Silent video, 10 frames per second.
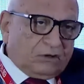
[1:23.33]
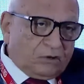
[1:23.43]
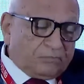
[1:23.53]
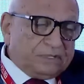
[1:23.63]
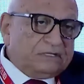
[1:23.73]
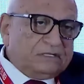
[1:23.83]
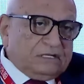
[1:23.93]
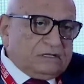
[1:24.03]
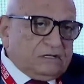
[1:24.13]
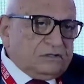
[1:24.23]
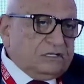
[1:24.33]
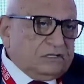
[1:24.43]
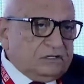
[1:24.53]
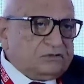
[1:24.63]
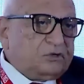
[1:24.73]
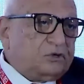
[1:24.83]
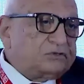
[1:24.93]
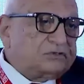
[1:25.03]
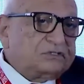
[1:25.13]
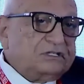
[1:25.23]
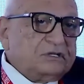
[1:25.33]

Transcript: اوبن آه، سورس